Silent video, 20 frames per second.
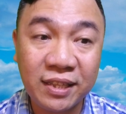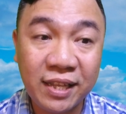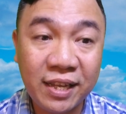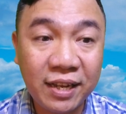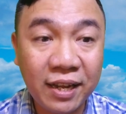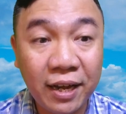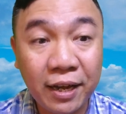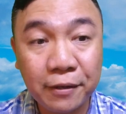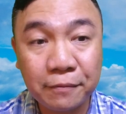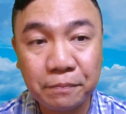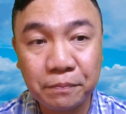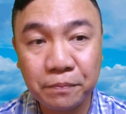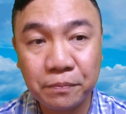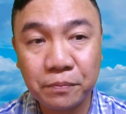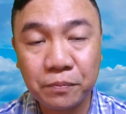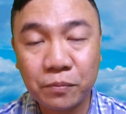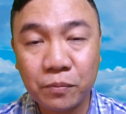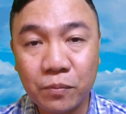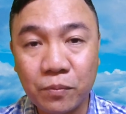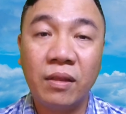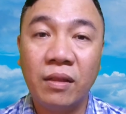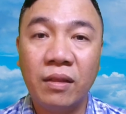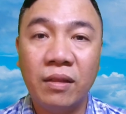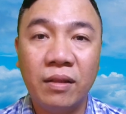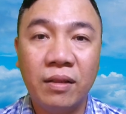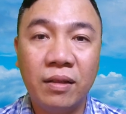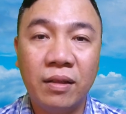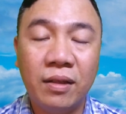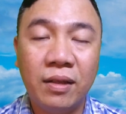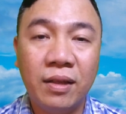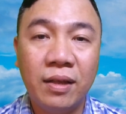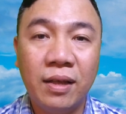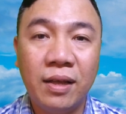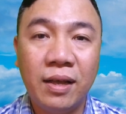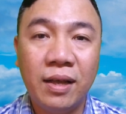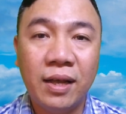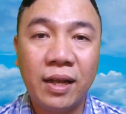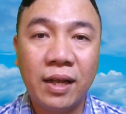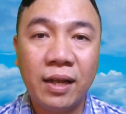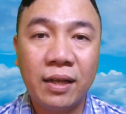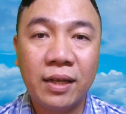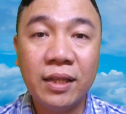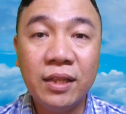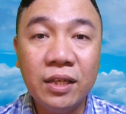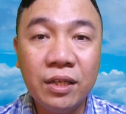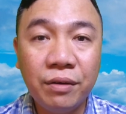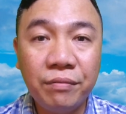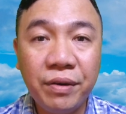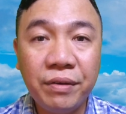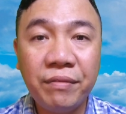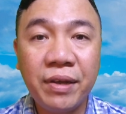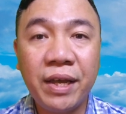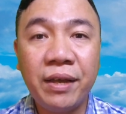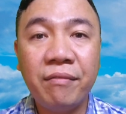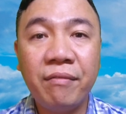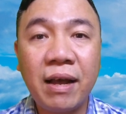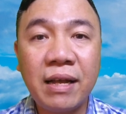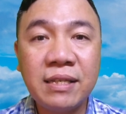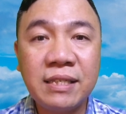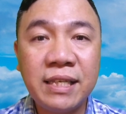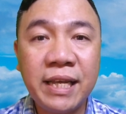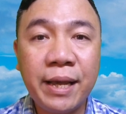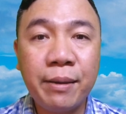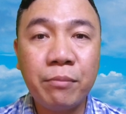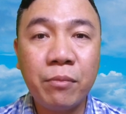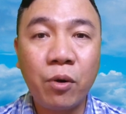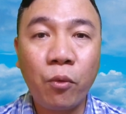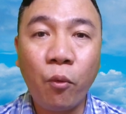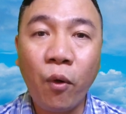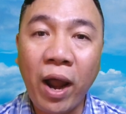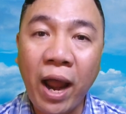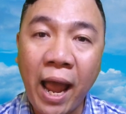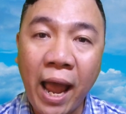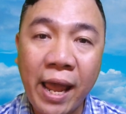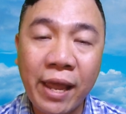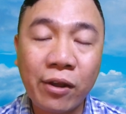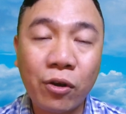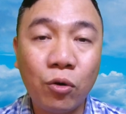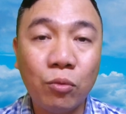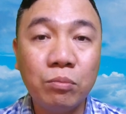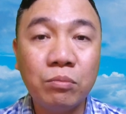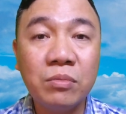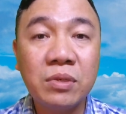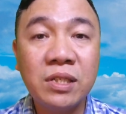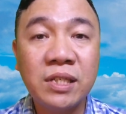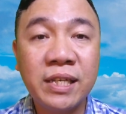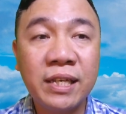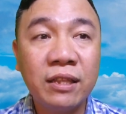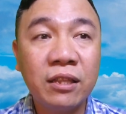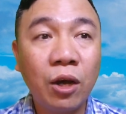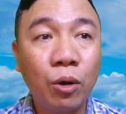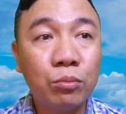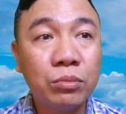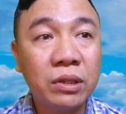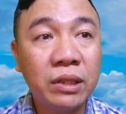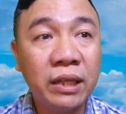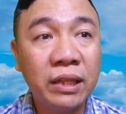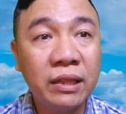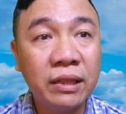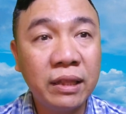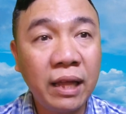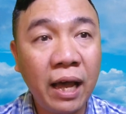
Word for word: tiết hơn Kính thưa quý vị và anh chị em, Quang Hải cũng xin thông tin